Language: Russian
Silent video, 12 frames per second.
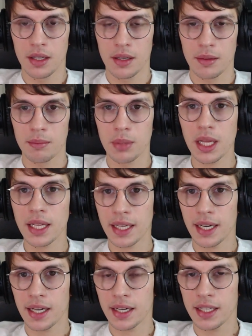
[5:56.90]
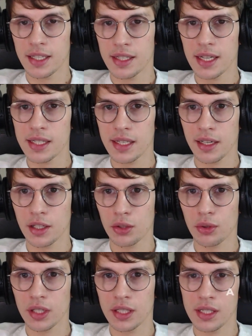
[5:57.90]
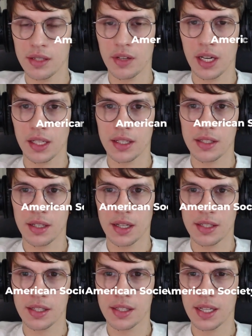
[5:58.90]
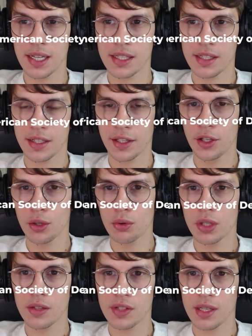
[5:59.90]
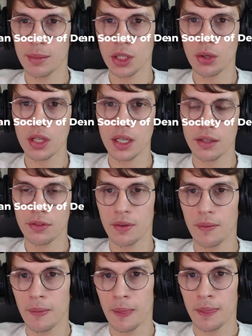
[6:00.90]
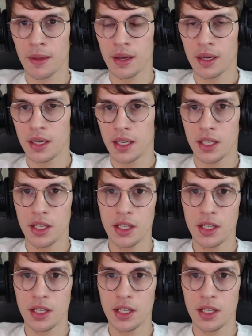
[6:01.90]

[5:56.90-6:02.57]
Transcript: Была такая организация, которая называлась Ассоциация хирургов-стоматологов, и